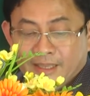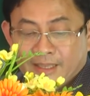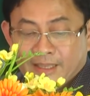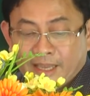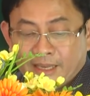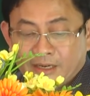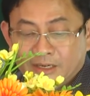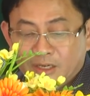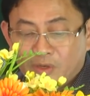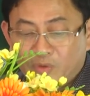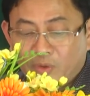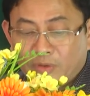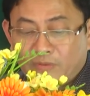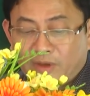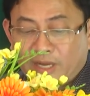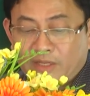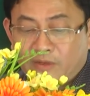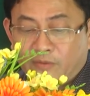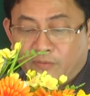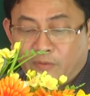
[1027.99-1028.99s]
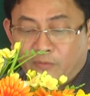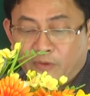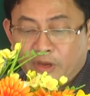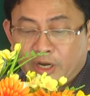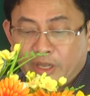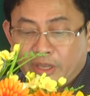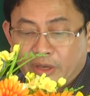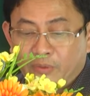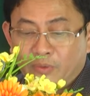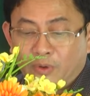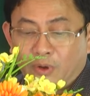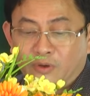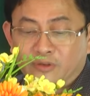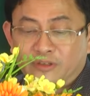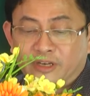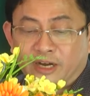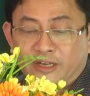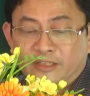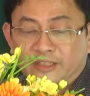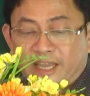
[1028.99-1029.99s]
Nhà nước quy hoạch vùng nguyên liệu hỗ
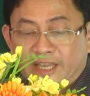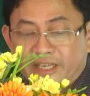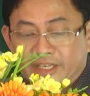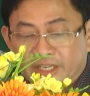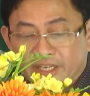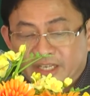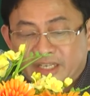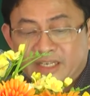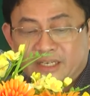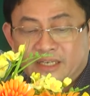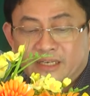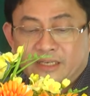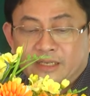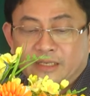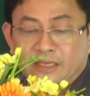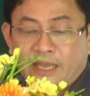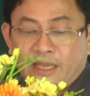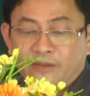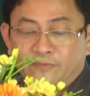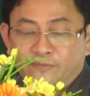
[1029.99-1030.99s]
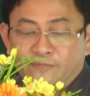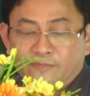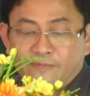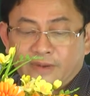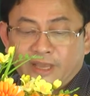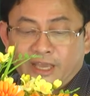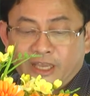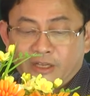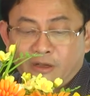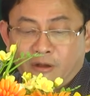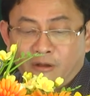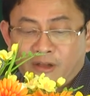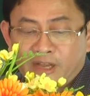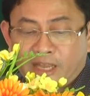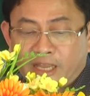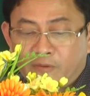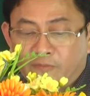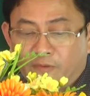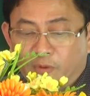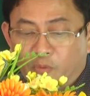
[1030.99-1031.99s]
trợ tài chính các để có
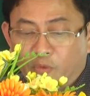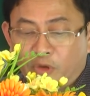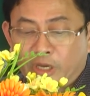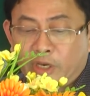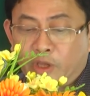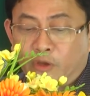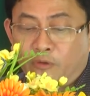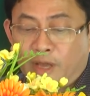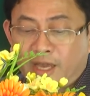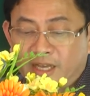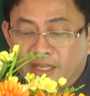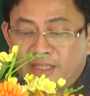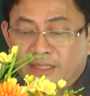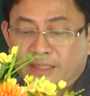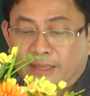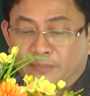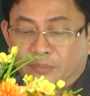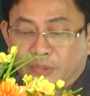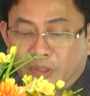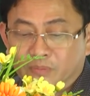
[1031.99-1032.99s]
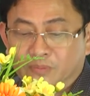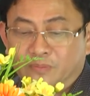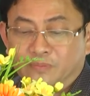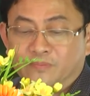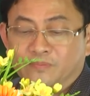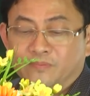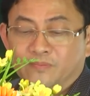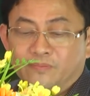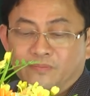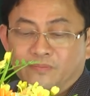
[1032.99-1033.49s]
các vùng nguyên liệu lớn tập trung